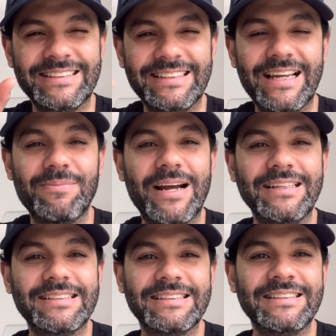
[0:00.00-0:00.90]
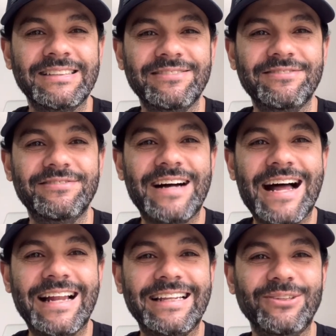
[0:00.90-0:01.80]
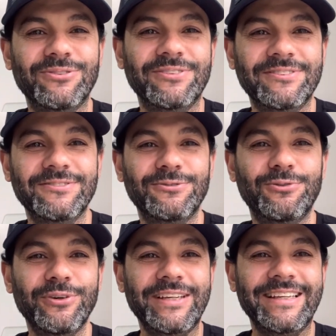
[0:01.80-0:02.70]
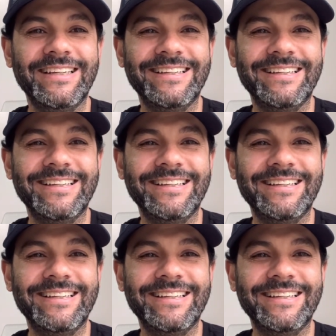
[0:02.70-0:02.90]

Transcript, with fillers: Até mais. Valeu. Fui.